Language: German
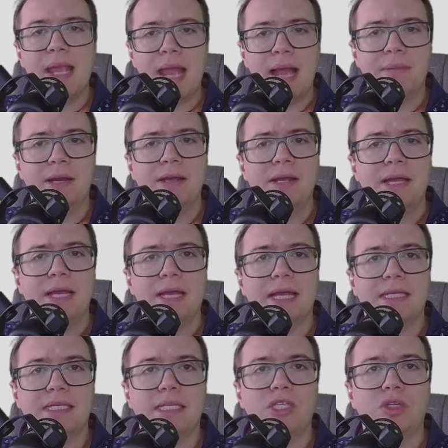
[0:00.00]
Aber
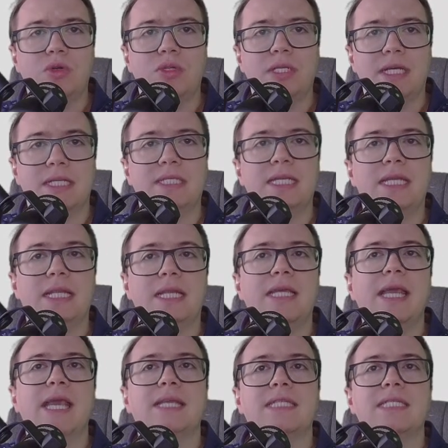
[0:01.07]
es ist schon
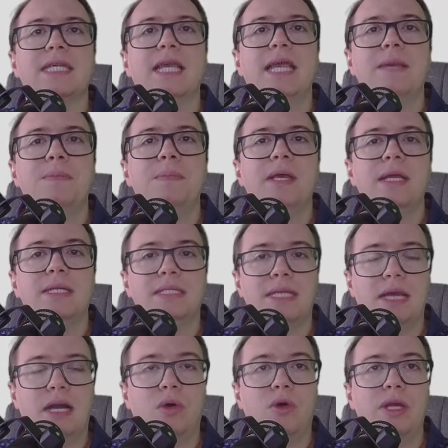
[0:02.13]
tatsächlich extrem
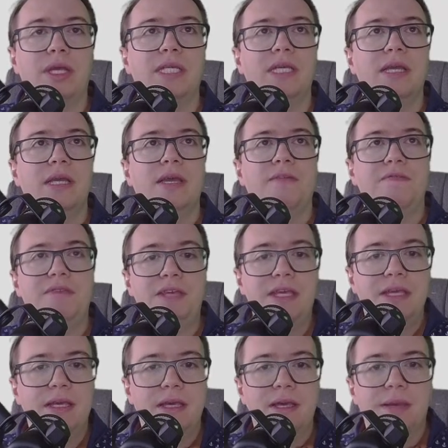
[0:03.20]
traurig,
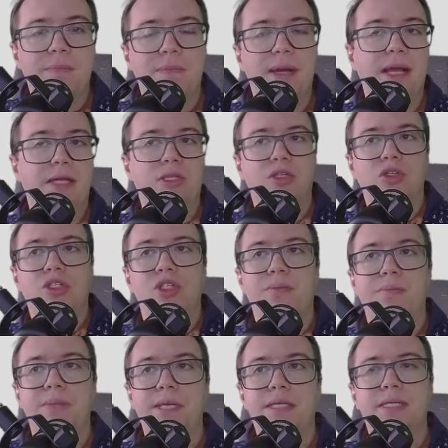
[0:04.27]
wie praktisch
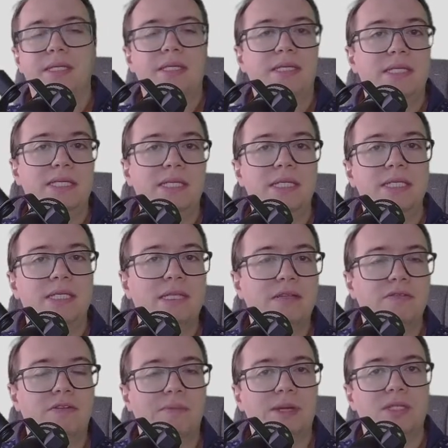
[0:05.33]
mit diesen
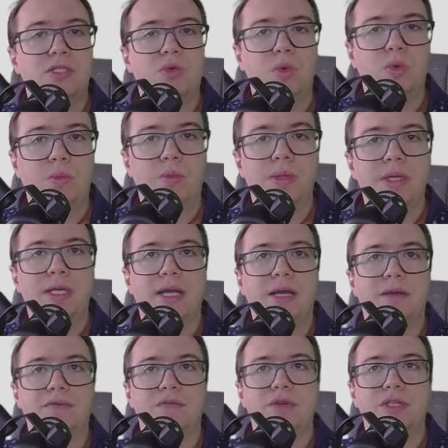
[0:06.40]
Informationen
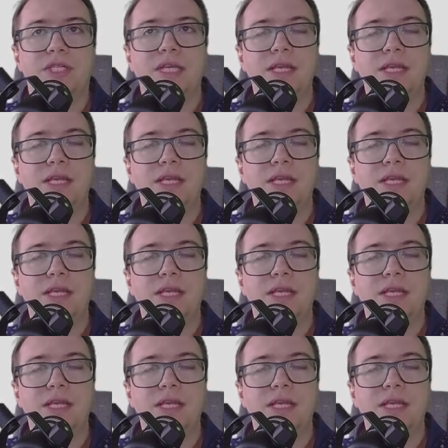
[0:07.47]
umgegangen wird.